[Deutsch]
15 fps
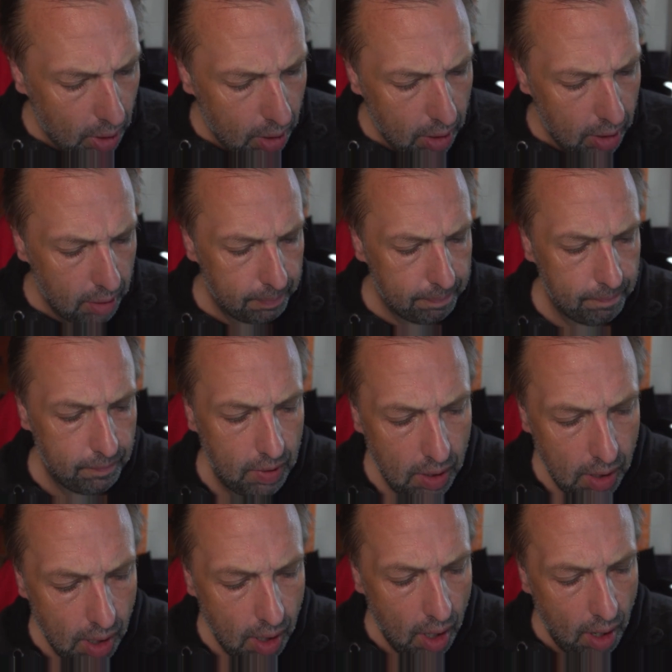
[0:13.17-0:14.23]
Ähm,
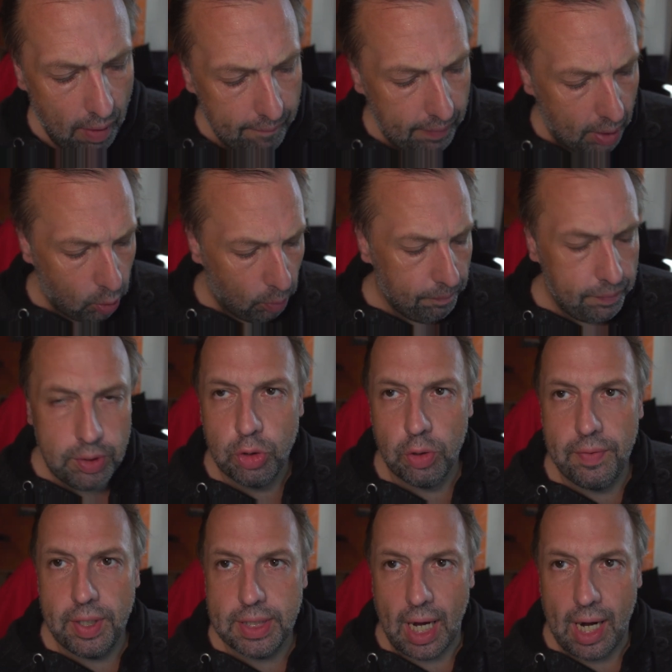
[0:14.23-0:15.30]
warum, wieso,
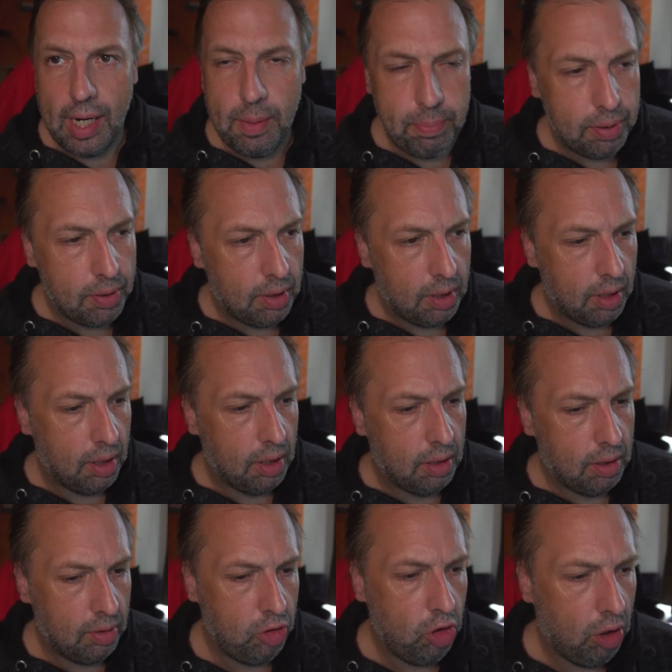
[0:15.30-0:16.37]
weshalb?
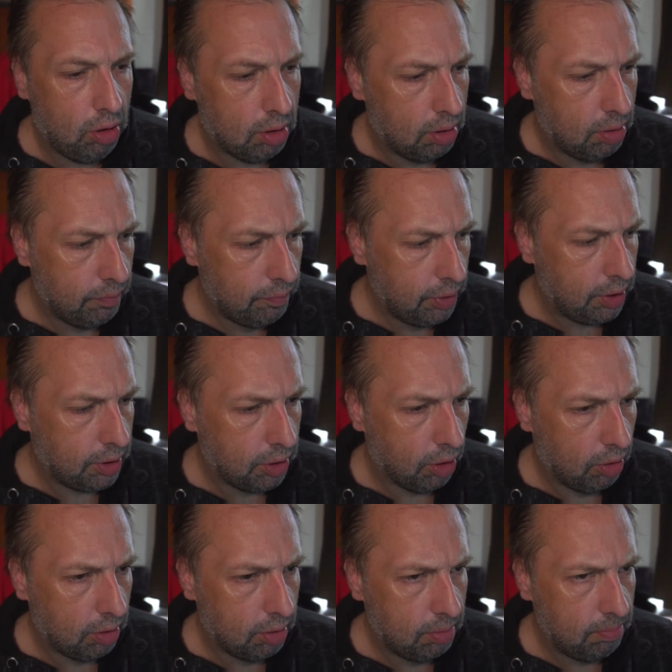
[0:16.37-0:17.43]
Äh, ja, würde ich
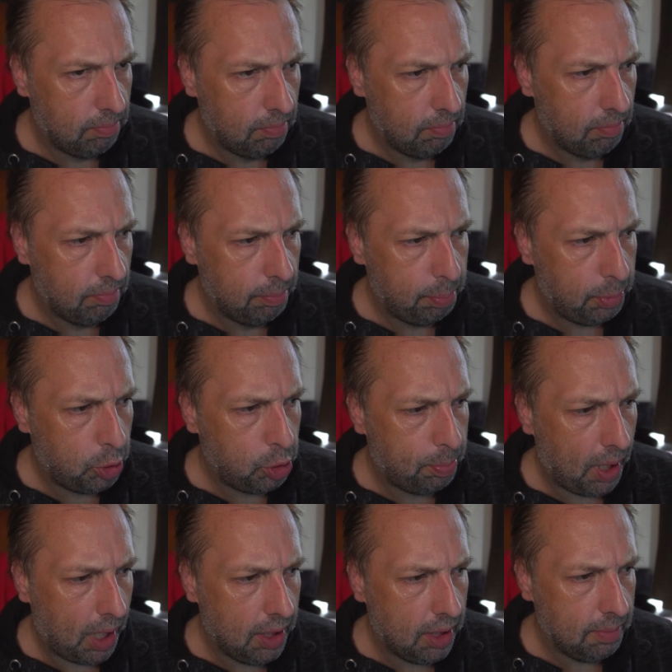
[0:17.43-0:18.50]
sagen,
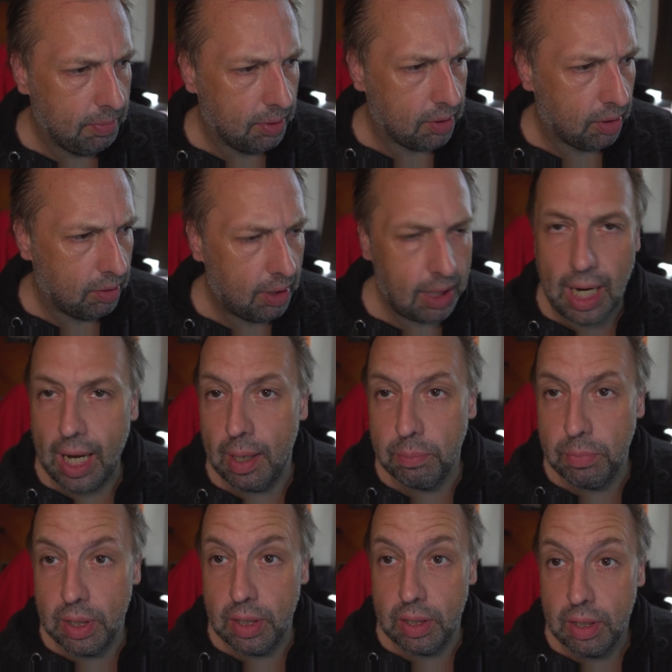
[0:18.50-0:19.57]
besprechen wir dann gleich
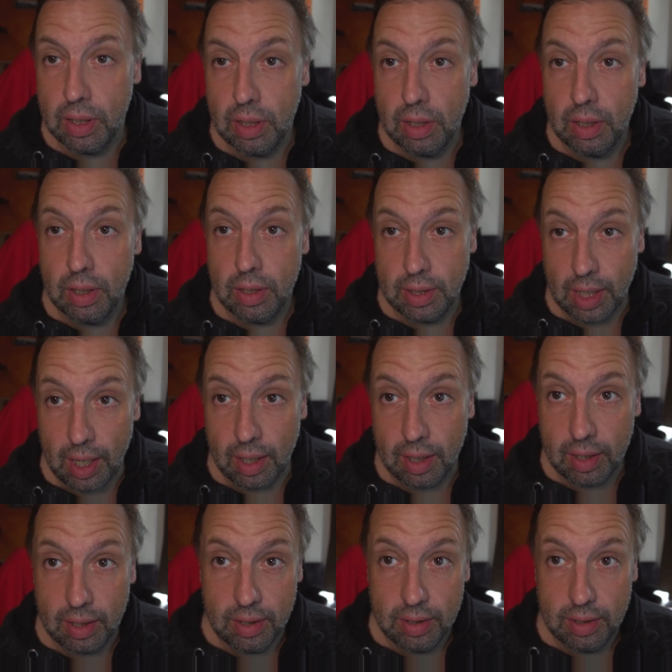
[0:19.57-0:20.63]
einmal
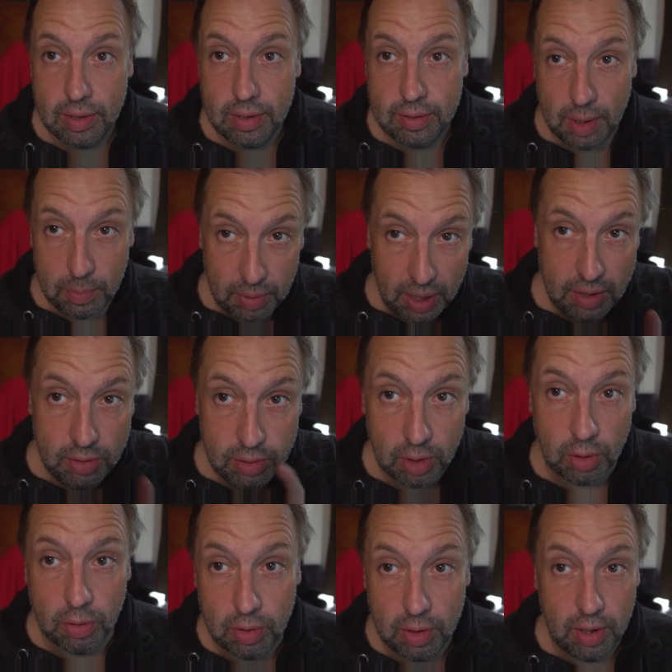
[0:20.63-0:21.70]
nach dem
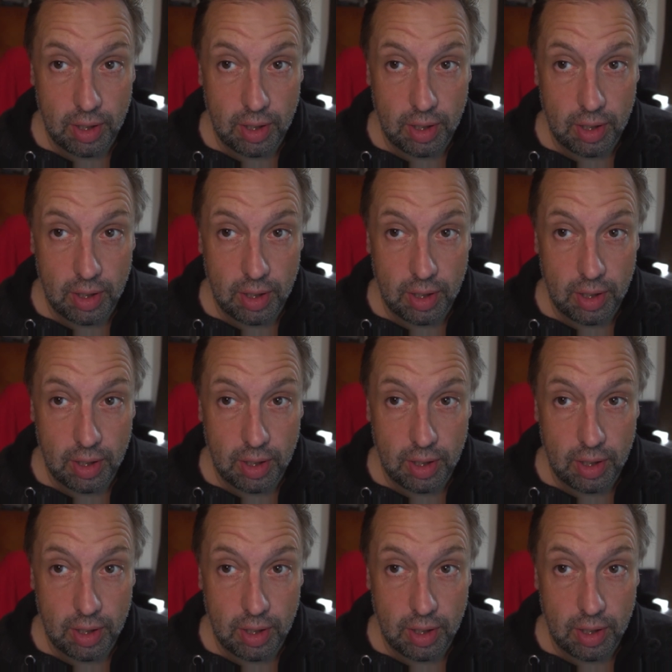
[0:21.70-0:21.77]
Intro.